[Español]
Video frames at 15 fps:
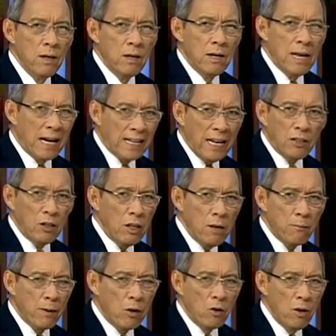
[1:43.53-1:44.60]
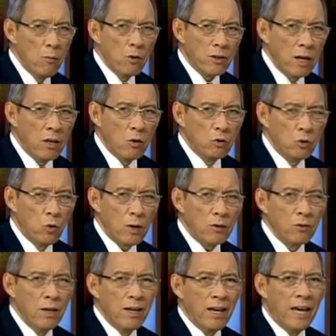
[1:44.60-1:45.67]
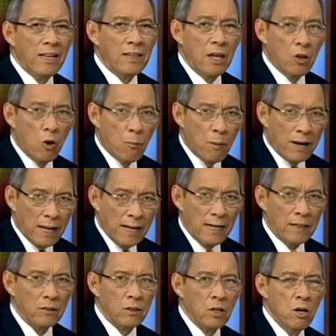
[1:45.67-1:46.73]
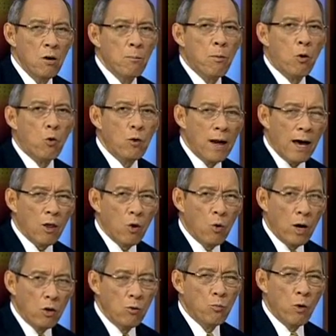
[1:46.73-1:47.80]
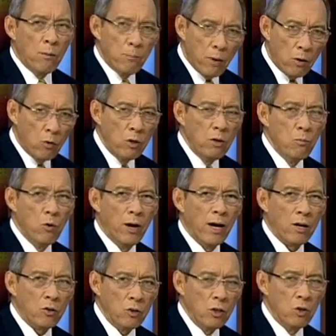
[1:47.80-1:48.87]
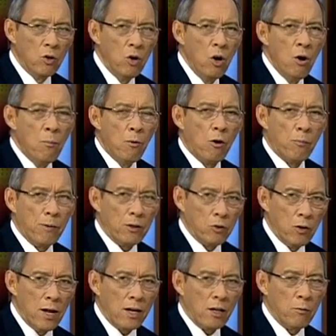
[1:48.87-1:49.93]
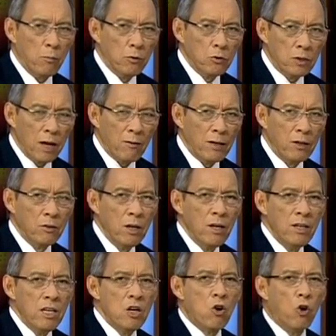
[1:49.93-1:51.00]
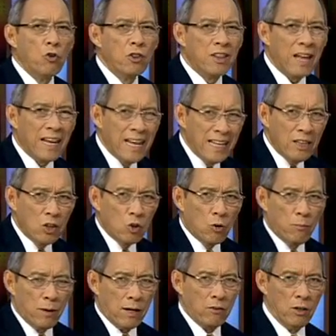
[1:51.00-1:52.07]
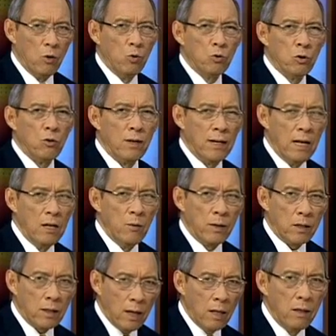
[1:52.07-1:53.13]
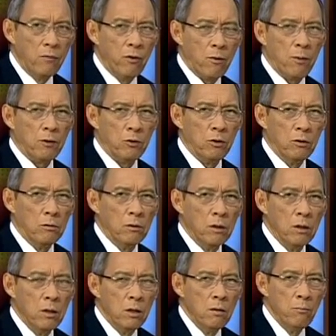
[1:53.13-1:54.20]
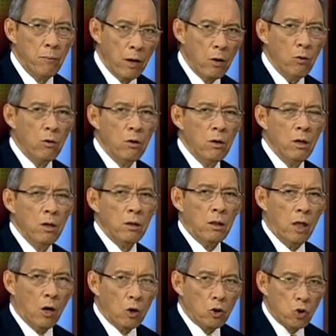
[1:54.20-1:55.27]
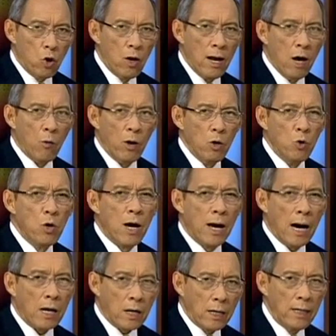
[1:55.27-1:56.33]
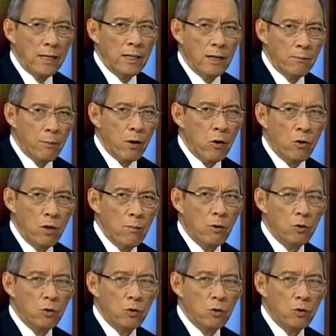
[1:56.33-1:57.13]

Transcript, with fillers: La clase de periodismo que hay en Honduras es de dos maneras. Por un lado, hay un buen periodismo ejercido por personas responsables y con talento para hacer uso de la libertad de información. Pero de otro lado, hay un carril del periodismo